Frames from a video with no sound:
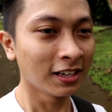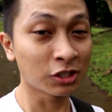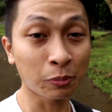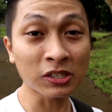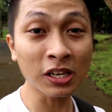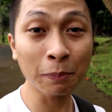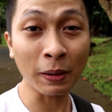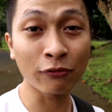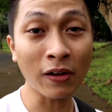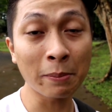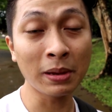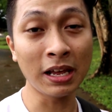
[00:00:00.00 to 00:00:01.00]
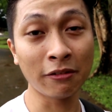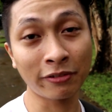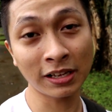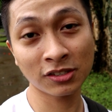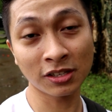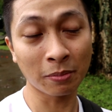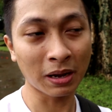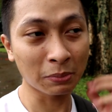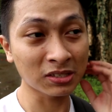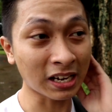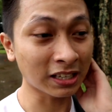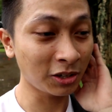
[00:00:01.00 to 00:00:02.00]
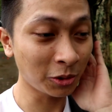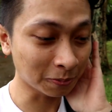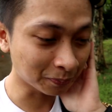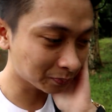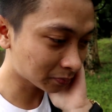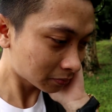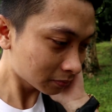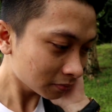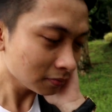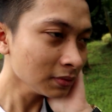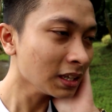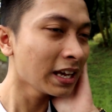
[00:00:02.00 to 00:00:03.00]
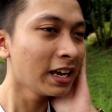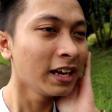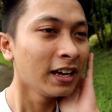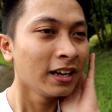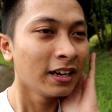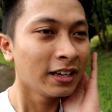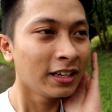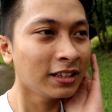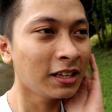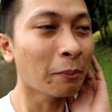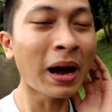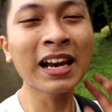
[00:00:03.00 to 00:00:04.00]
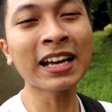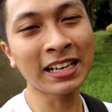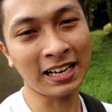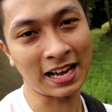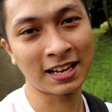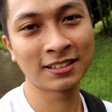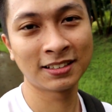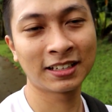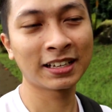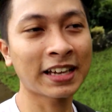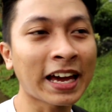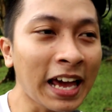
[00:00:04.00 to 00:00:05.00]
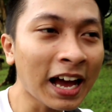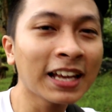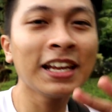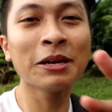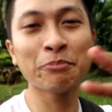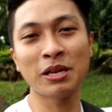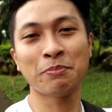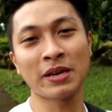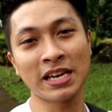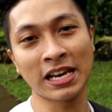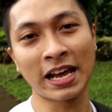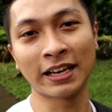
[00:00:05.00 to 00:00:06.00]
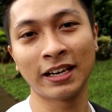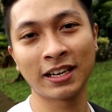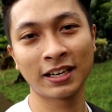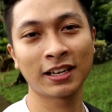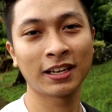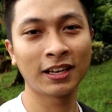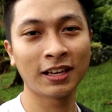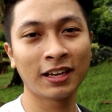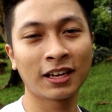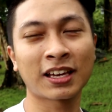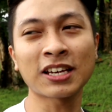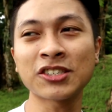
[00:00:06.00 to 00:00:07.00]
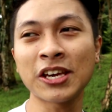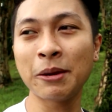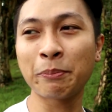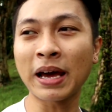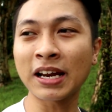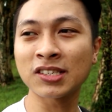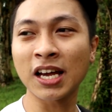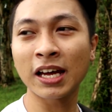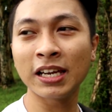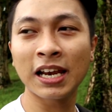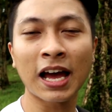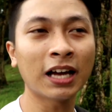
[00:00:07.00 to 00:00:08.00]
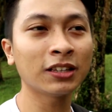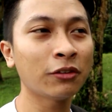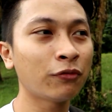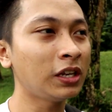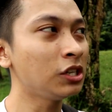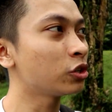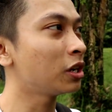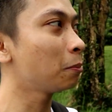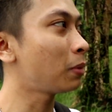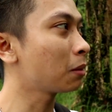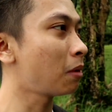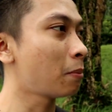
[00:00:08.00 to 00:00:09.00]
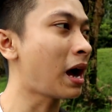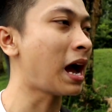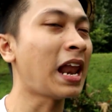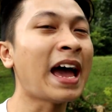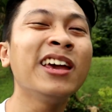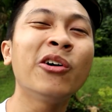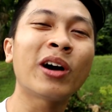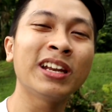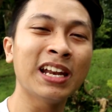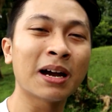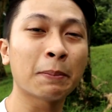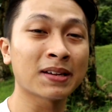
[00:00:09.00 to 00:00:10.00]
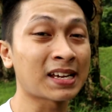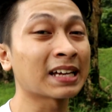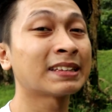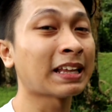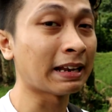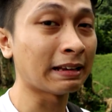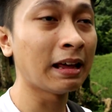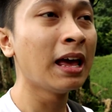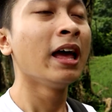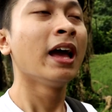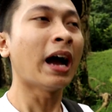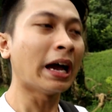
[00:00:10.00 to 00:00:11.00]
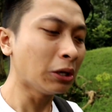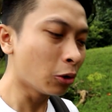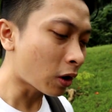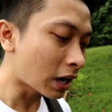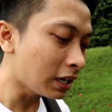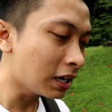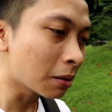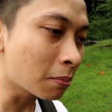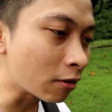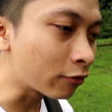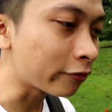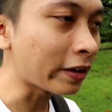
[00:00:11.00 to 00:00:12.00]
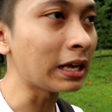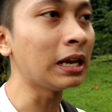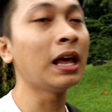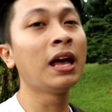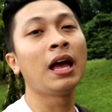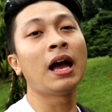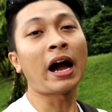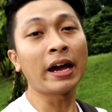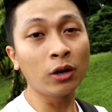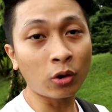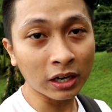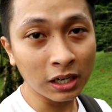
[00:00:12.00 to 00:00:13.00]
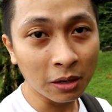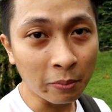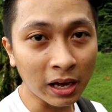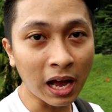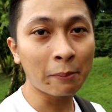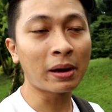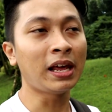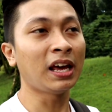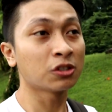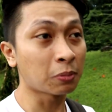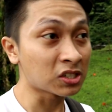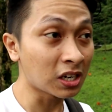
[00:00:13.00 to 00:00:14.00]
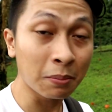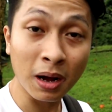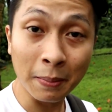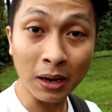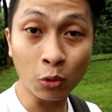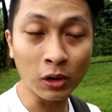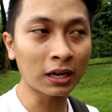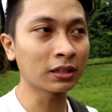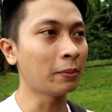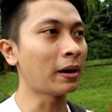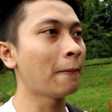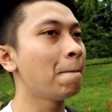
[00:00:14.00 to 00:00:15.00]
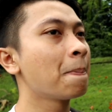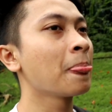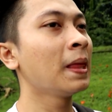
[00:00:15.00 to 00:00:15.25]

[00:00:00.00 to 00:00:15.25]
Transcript: especially pag family and friends, di ba? Masakit yun. Hindi, mahal ka nila. Kaya kanila pinipigilan. Kasi para sa kanila, ang definition ng pagmamahal, ayaw kanilang masaktan. Ayaw kanilang mag-fail. Ayaw kanilang magkamali, especially mga magulang, di ba?